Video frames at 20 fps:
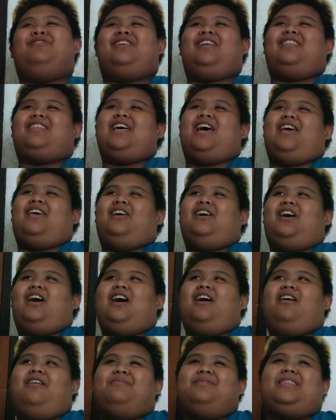muna tayo.
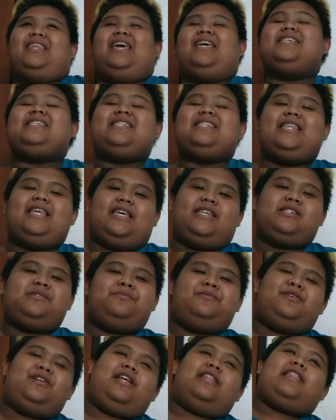Um, tiis-tiis
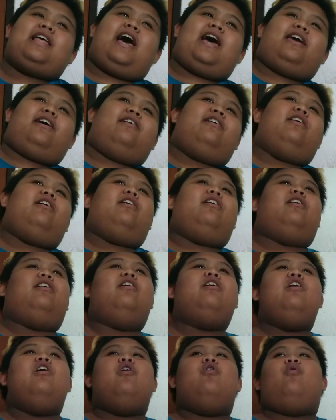muna tayo.
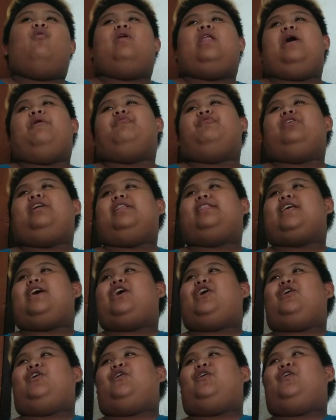Wala muna
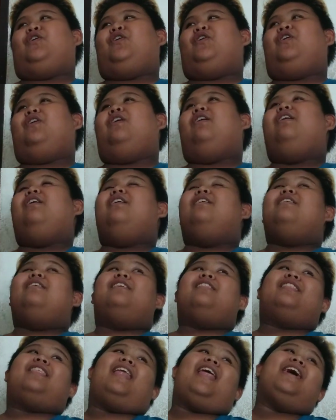tayong
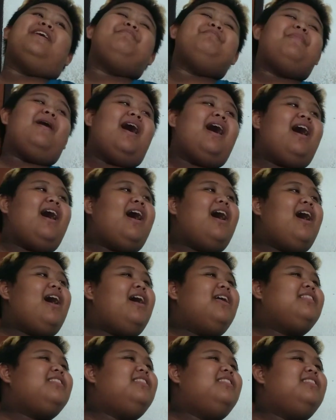
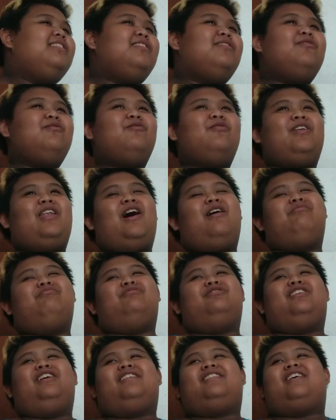tripod. Wala
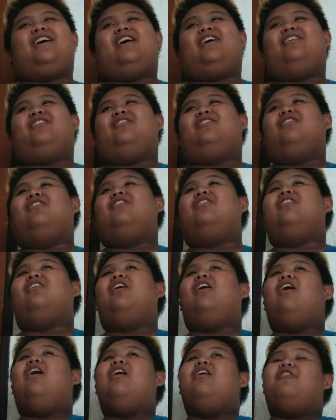muna tayong
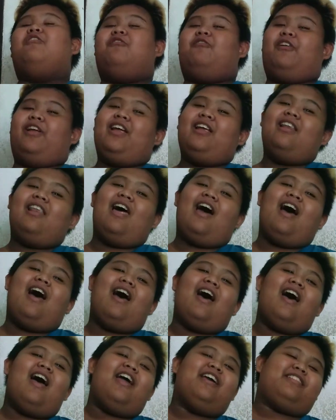ring
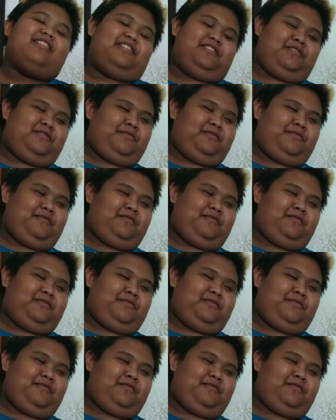light.